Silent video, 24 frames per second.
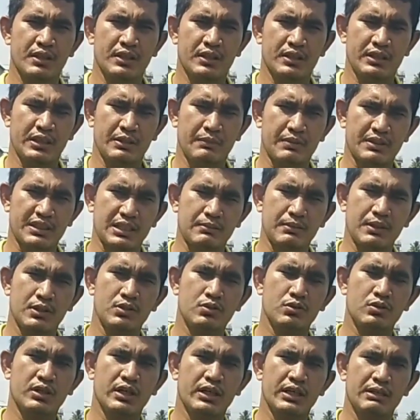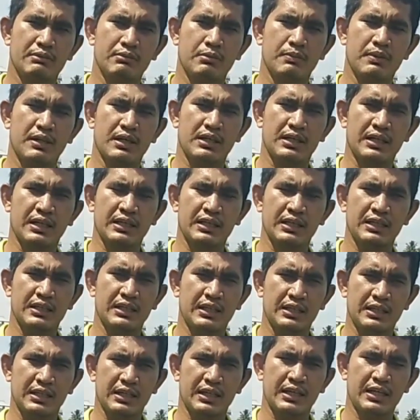Yang pertama itu gaya membelakangi
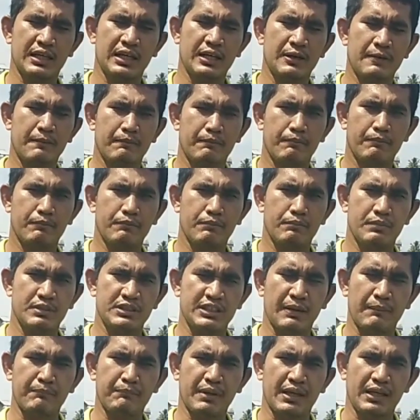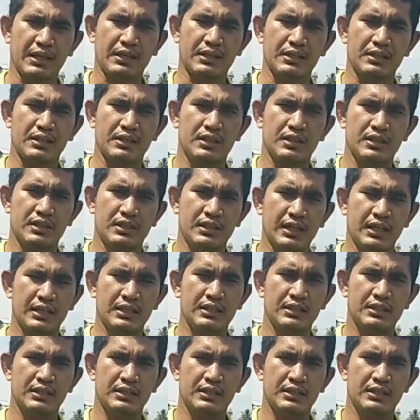dan gaya menyamping, ya.